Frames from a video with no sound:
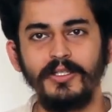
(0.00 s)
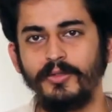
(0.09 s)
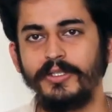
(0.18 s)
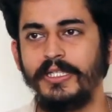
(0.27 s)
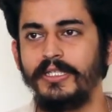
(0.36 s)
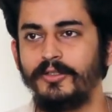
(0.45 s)

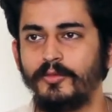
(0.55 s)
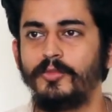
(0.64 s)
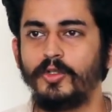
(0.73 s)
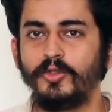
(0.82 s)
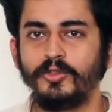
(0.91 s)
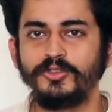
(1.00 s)
क्योंकि तुम
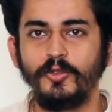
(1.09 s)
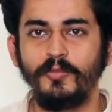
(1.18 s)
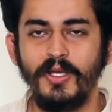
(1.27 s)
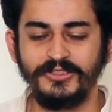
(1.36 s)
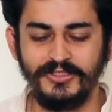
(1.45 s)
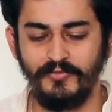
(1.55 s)
लोग दोस्त हो
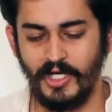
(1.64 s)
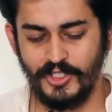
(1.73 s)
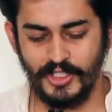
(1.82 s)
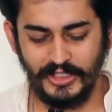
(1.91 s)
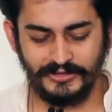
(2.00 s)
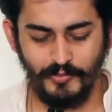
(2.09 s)
मैं
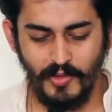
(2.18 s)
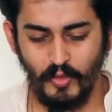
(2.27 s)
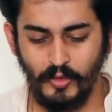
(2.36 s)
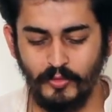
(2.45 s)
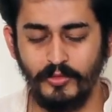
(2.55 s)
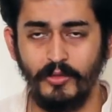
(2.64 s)
सिफारिश कर सकूँ मैं
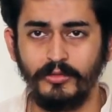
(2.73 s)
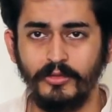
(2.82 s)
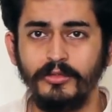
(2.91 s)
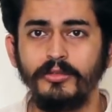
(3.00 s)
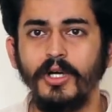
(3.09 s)
बोल दूंगा उनको